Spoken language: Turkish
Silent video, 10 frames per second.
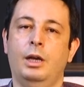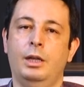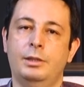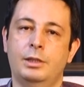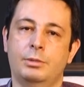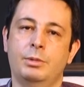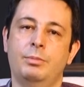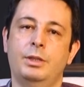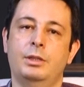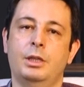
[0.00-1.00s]
alt kısmı
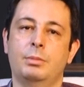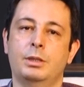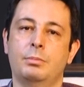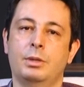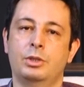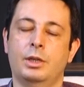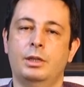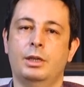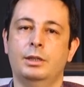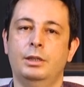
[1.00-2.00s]
emniyet kemerinin
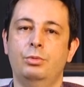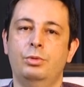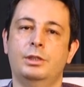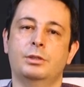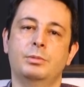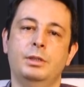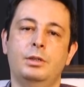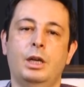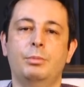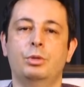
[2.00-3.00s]
bacaklardan, üst kısmı da
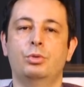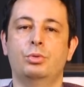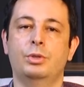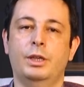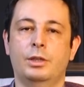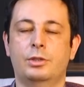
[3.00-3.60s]
rahmin üstünden